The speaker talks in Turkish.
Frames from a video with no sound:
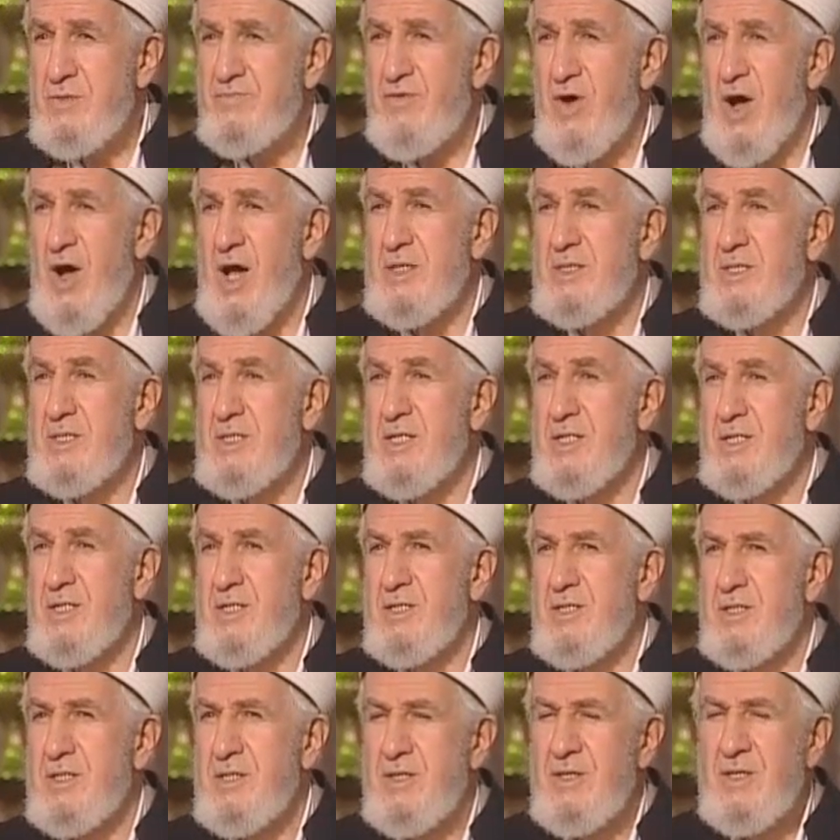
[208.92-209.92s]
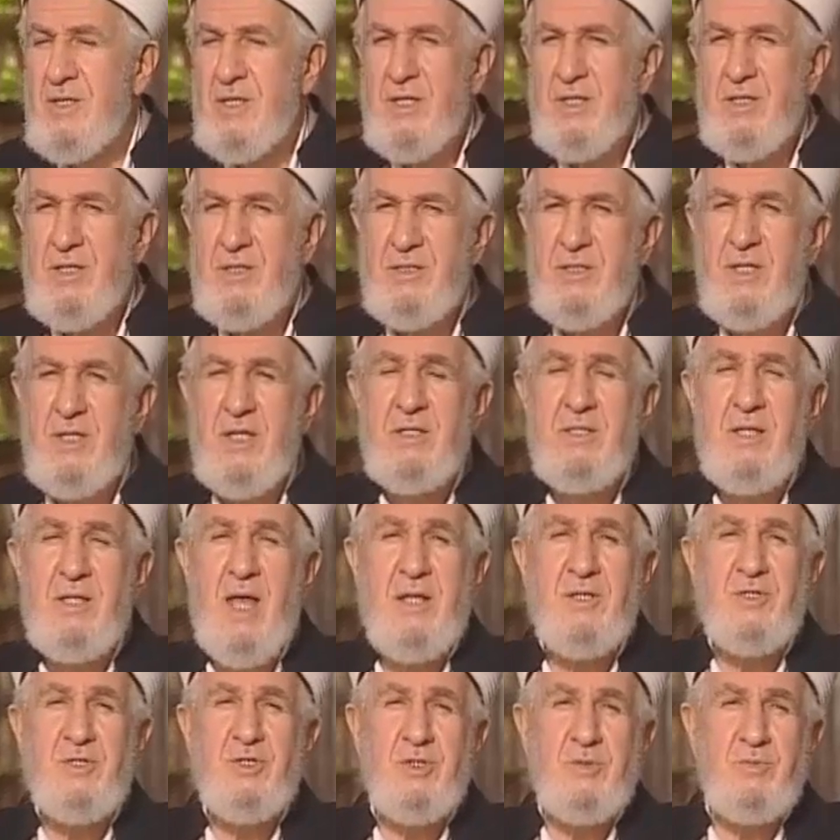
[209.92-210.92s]
fasık
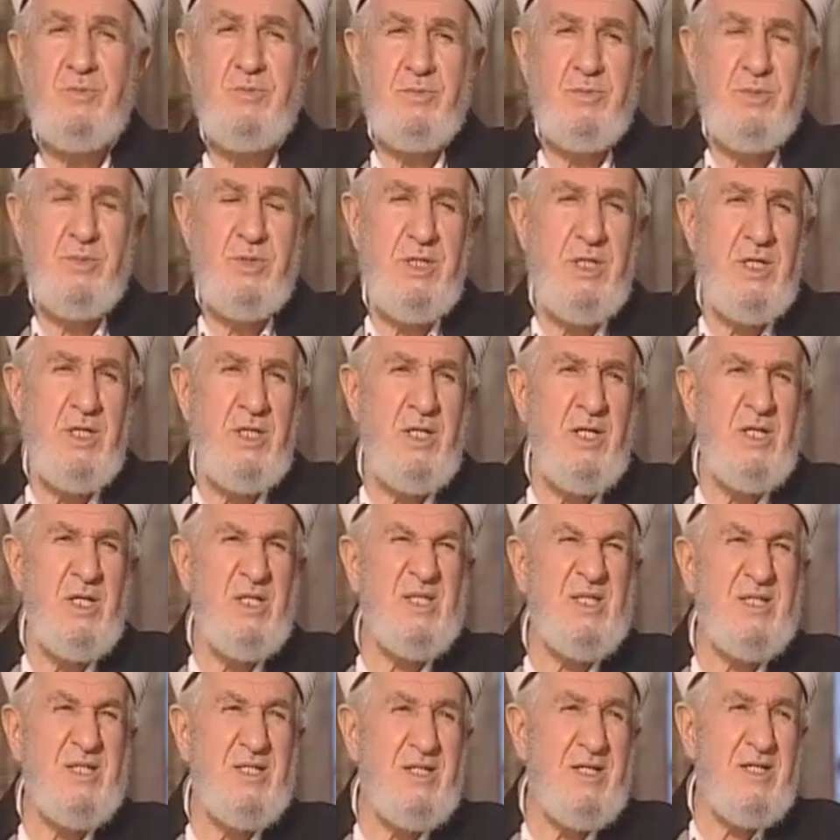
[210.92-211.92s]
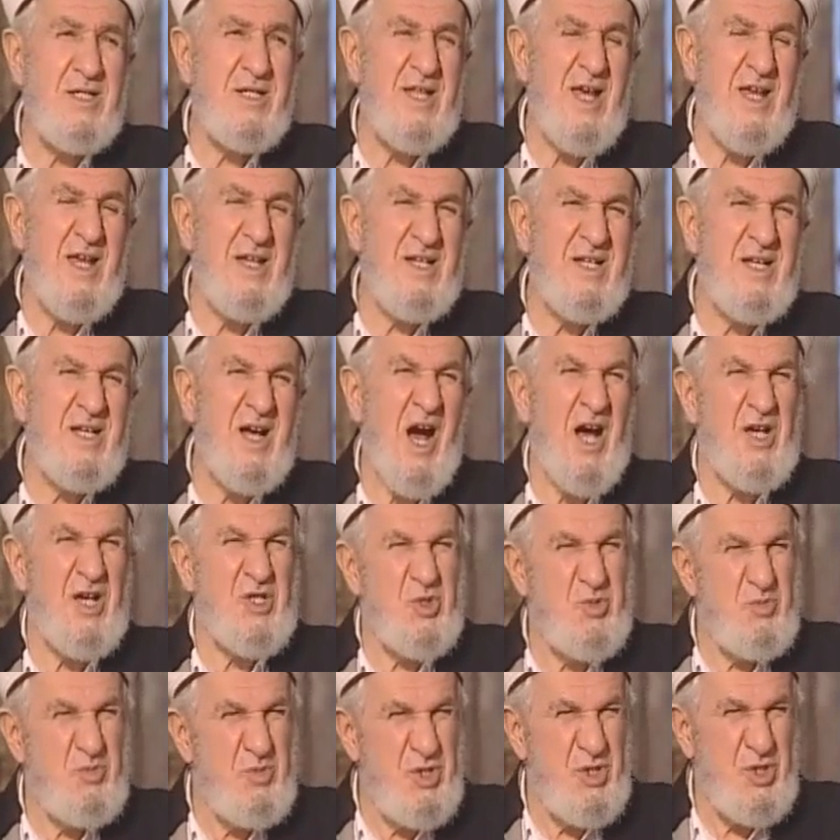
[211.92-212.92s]
dinden dinin sınırlarını
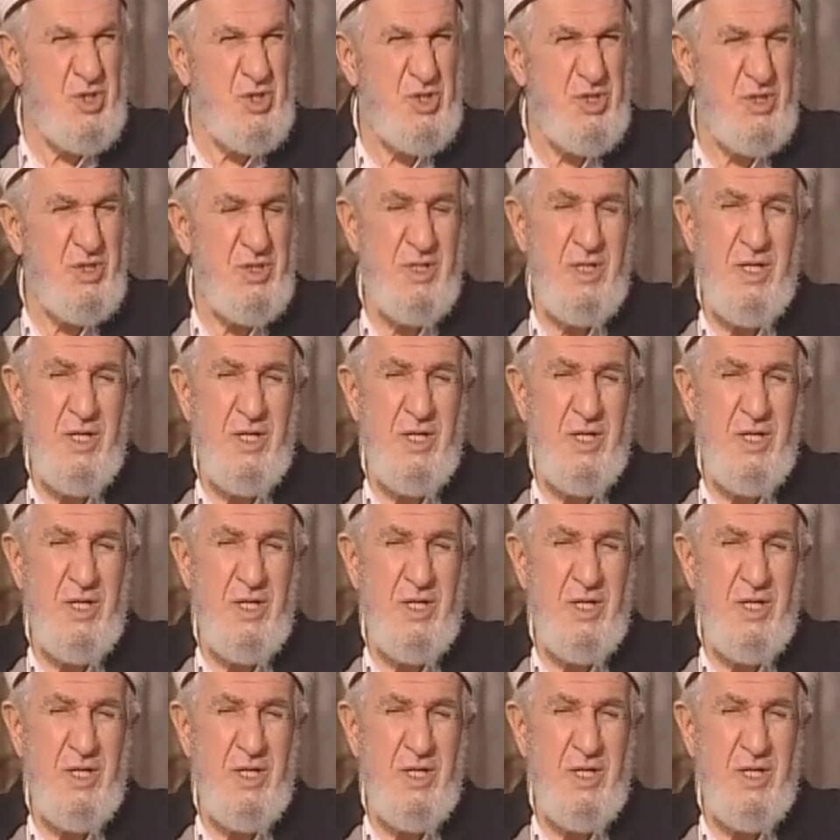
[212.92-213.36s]
aşmış,